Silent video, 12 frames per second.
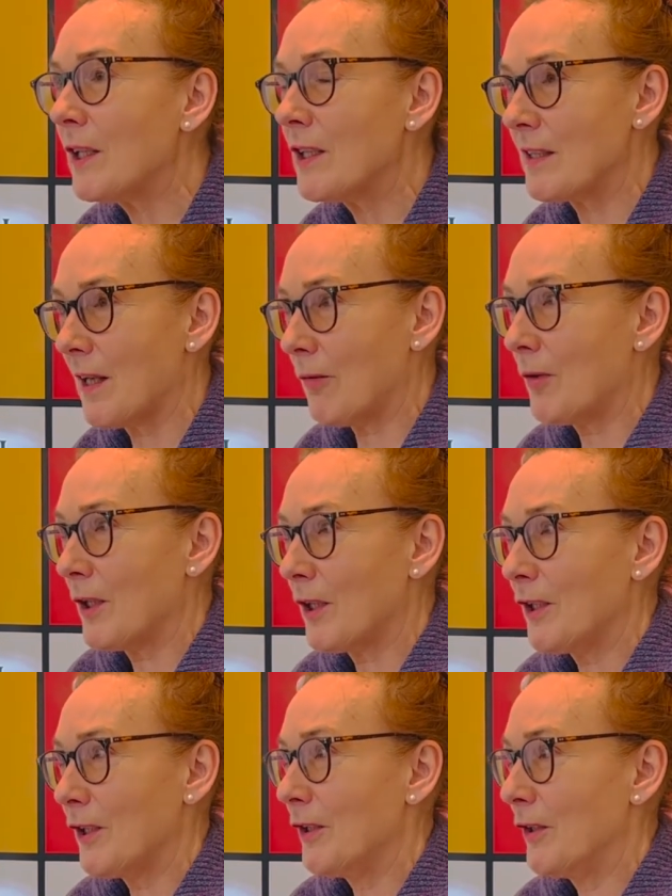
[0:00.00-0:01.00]

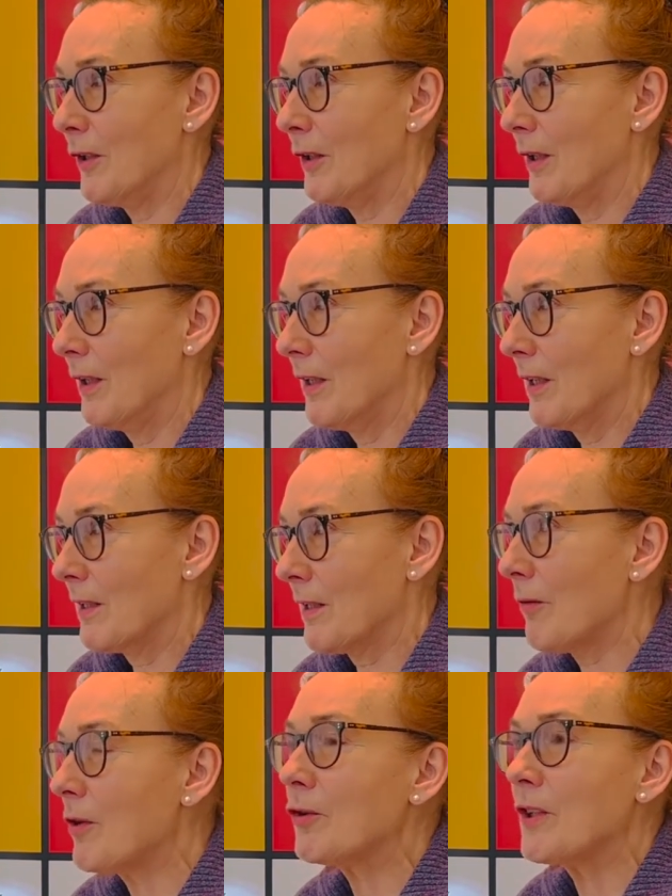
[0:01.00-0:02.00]
całej,
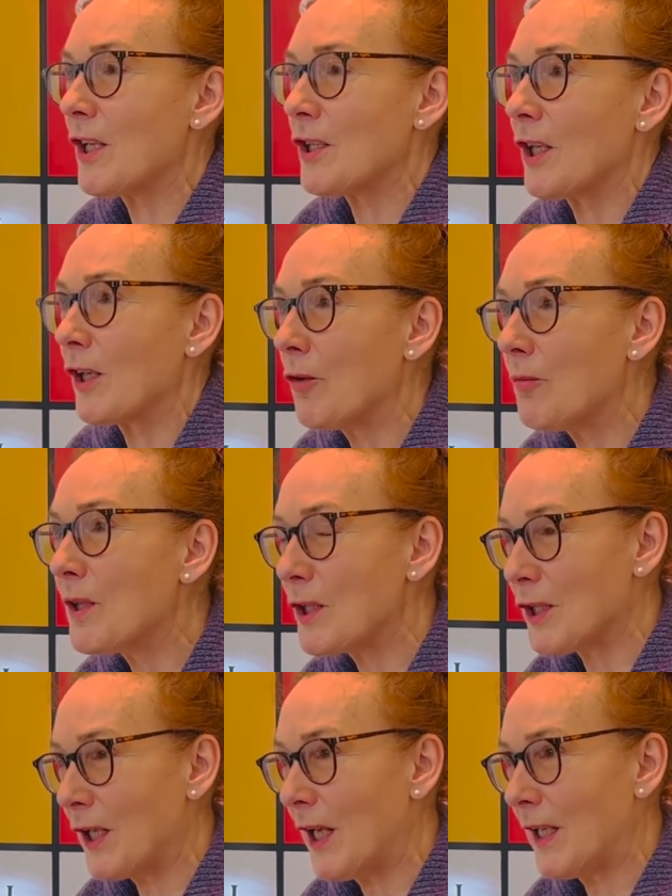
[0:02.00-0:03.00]
całego naszego
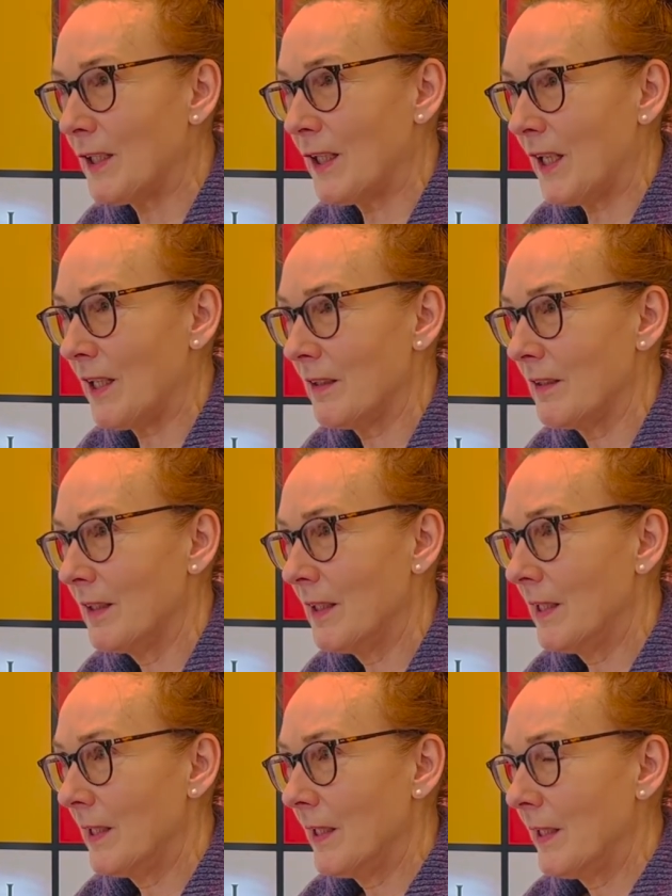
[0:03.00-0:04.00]
myślenia
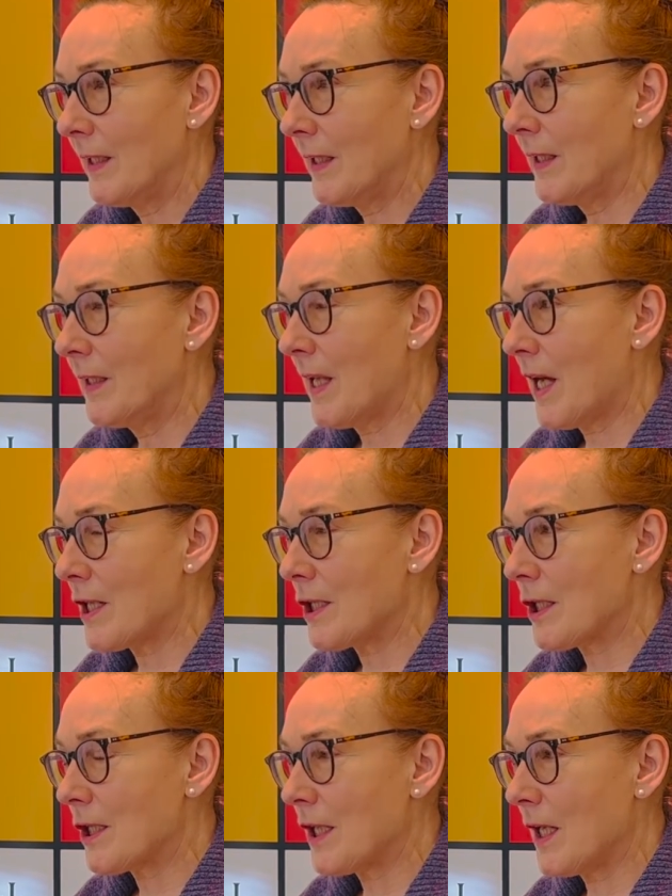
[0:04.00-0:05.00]
i
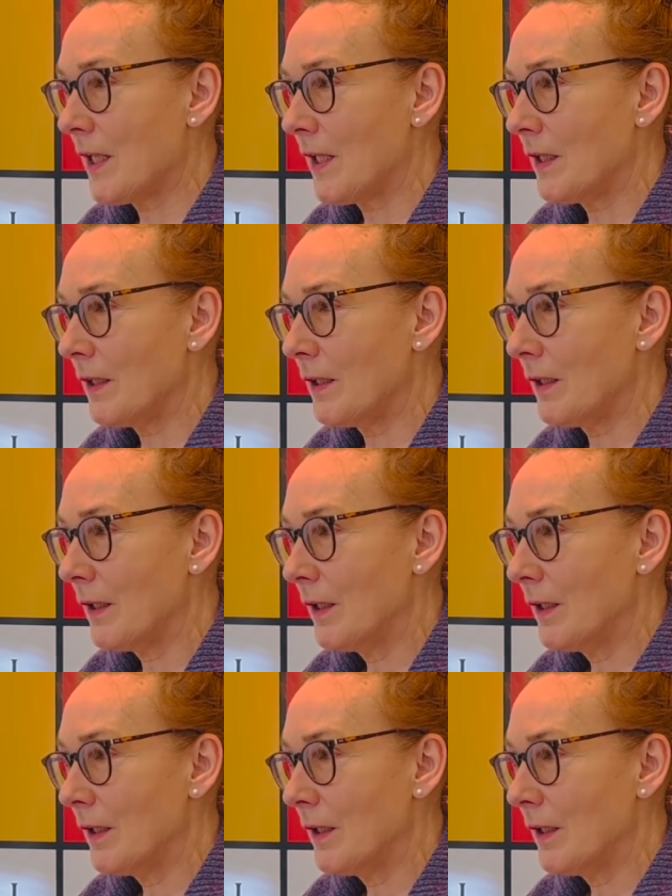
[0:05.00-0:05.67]
naszej